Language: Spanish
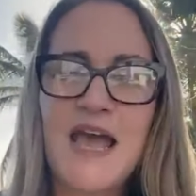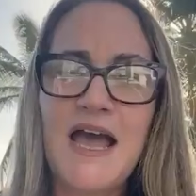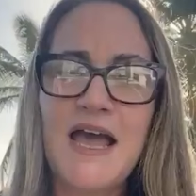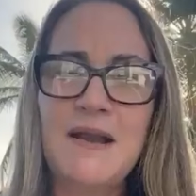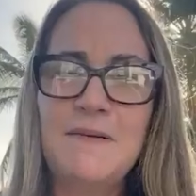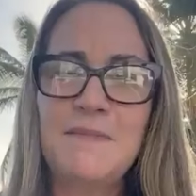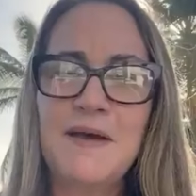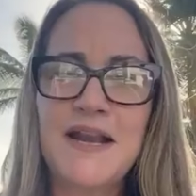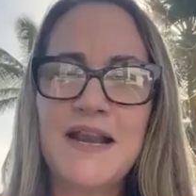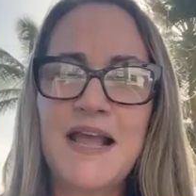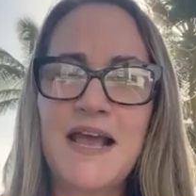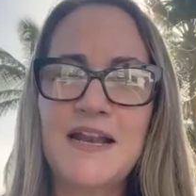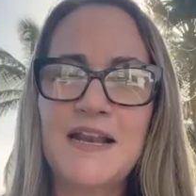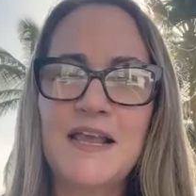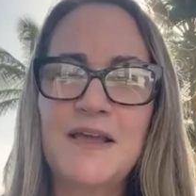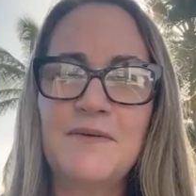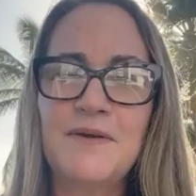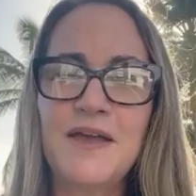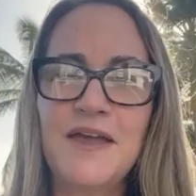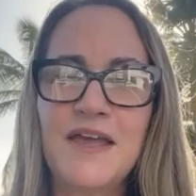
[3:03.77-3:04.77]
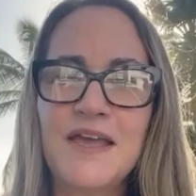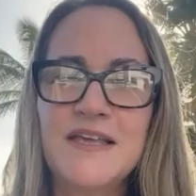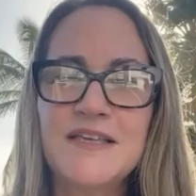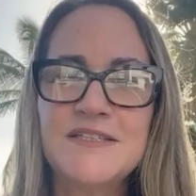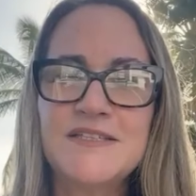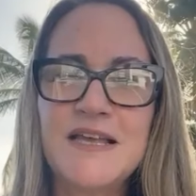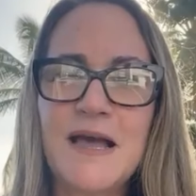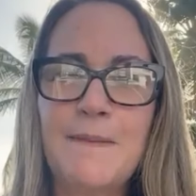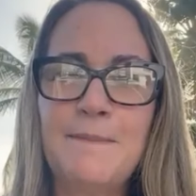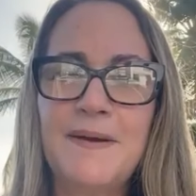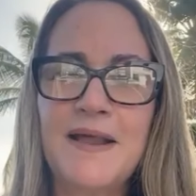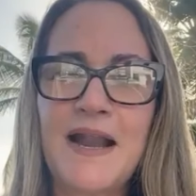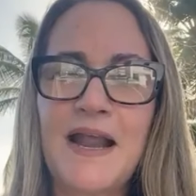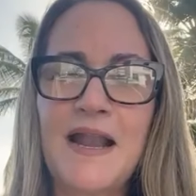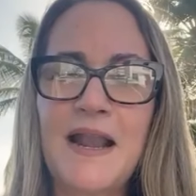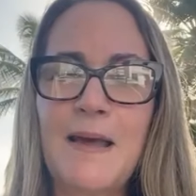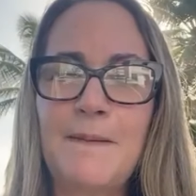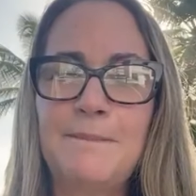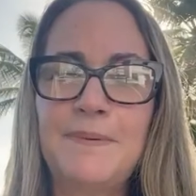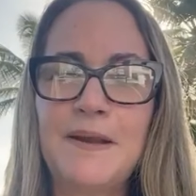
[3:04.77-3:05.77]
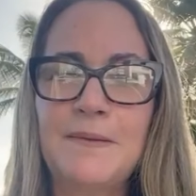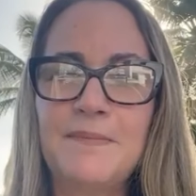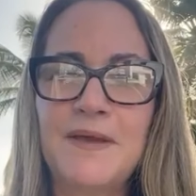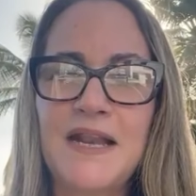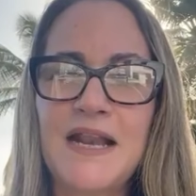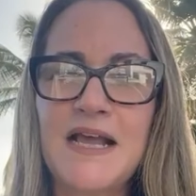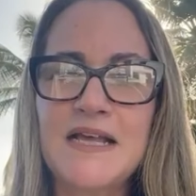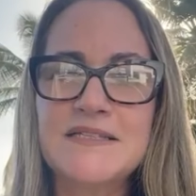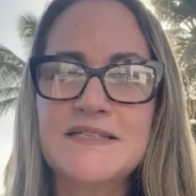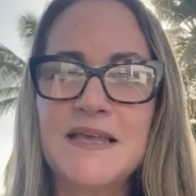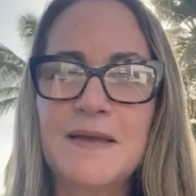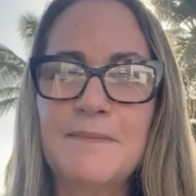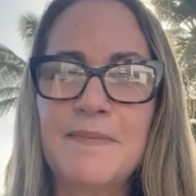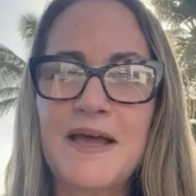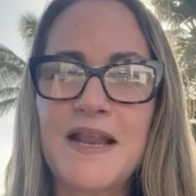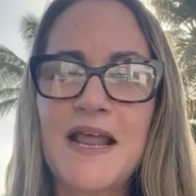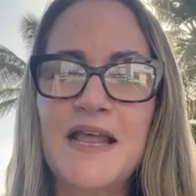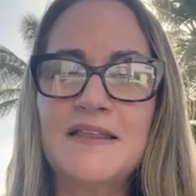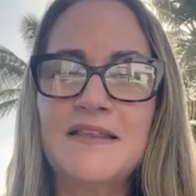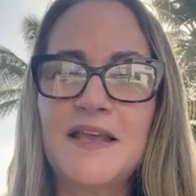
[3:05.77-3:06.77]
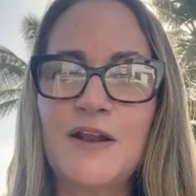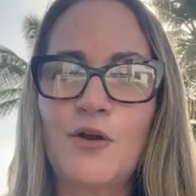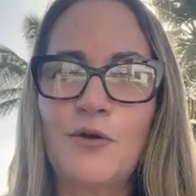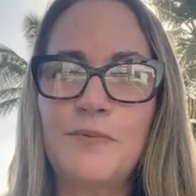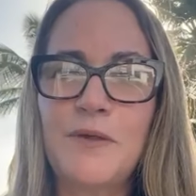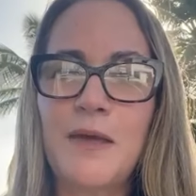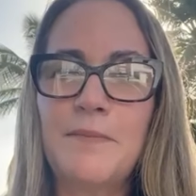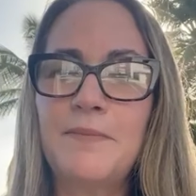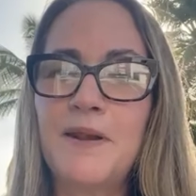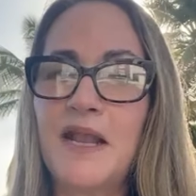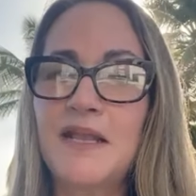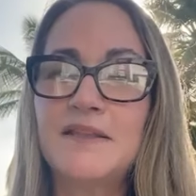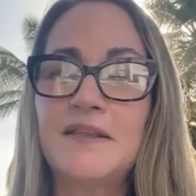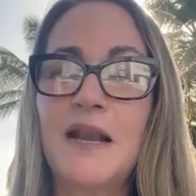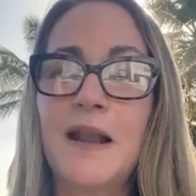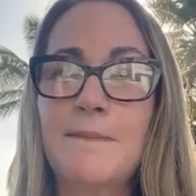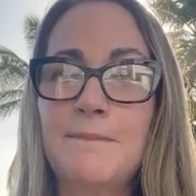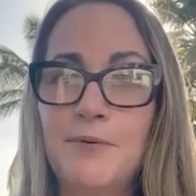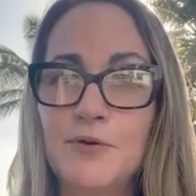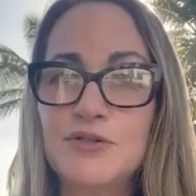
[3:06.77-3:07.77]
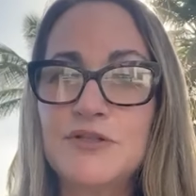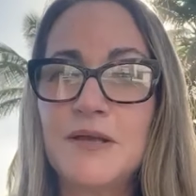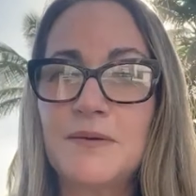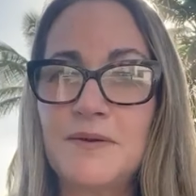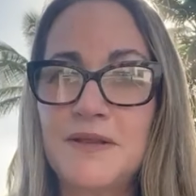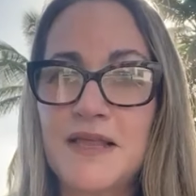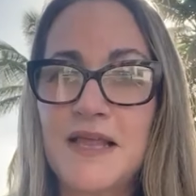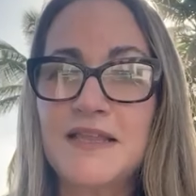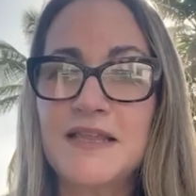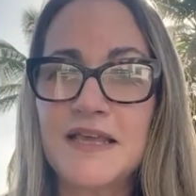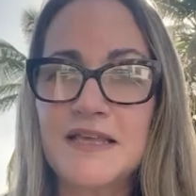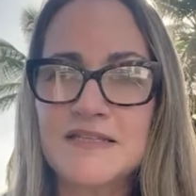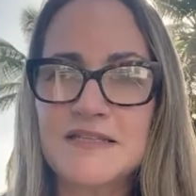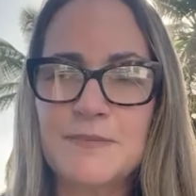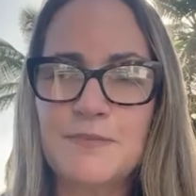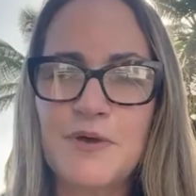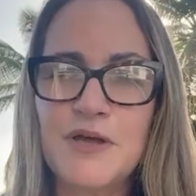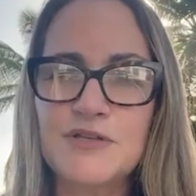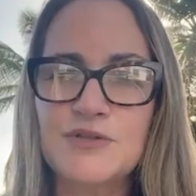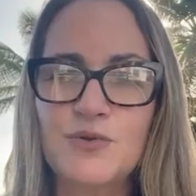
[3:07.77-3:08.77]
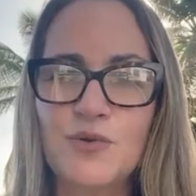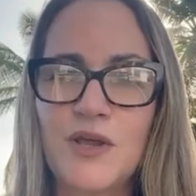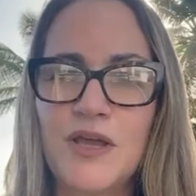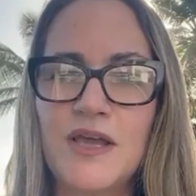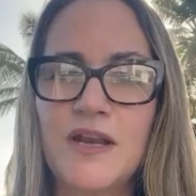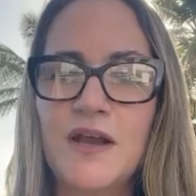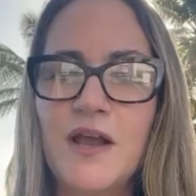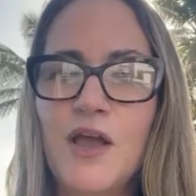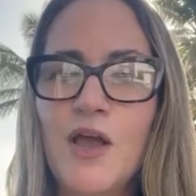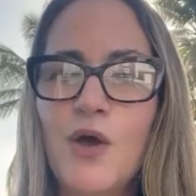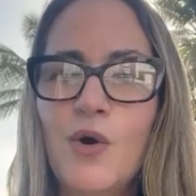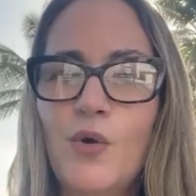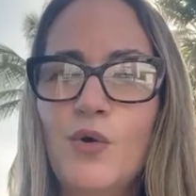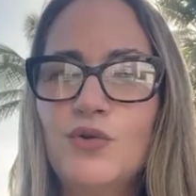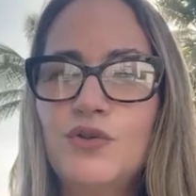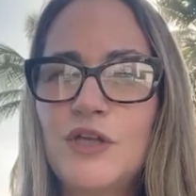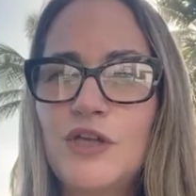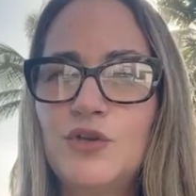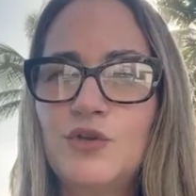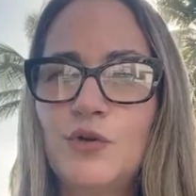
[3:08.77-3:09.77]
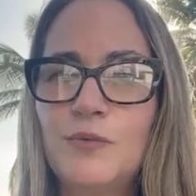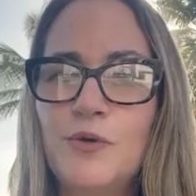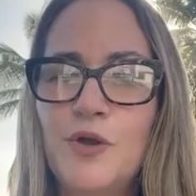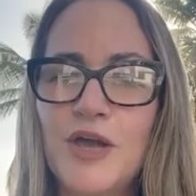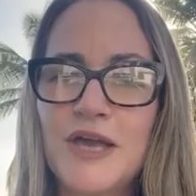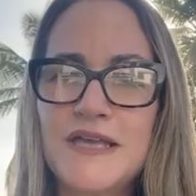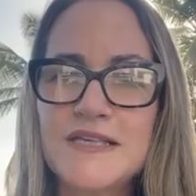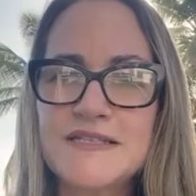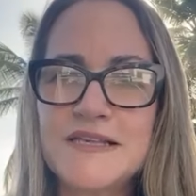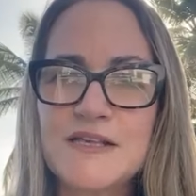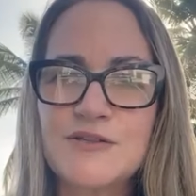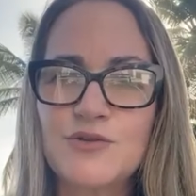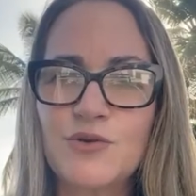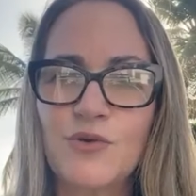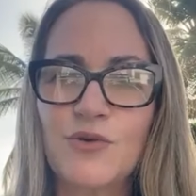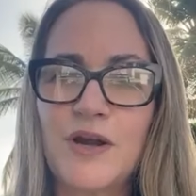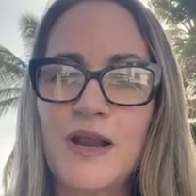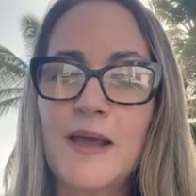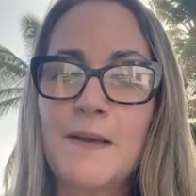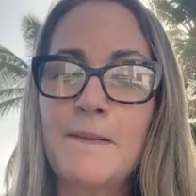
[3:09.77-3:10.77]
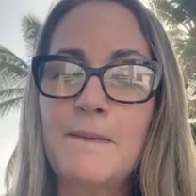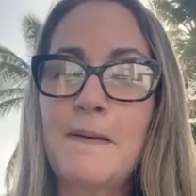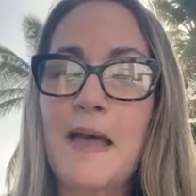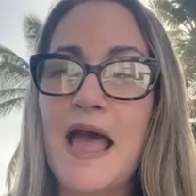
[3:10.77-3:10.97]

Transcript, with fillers: al Mar Caribe ya para la primera semana de noviembre ante la posibilidad de que sí pueda surgir un disturbio en esa zona.